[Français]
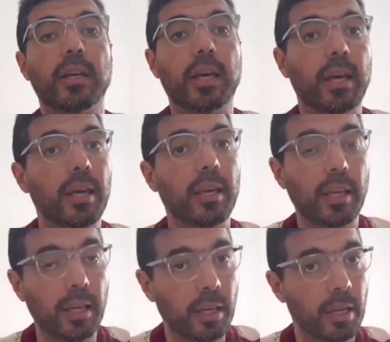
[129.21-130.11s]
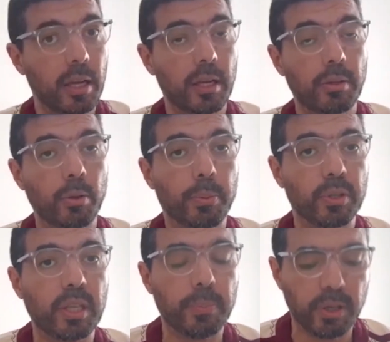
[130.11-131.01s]
et il ne
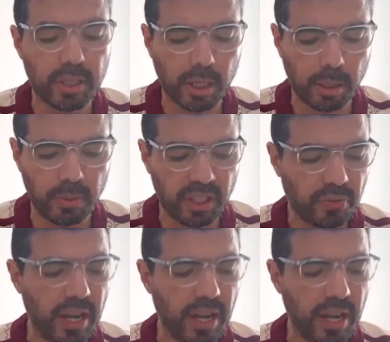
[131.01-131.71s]
procède pas au sacrifice, «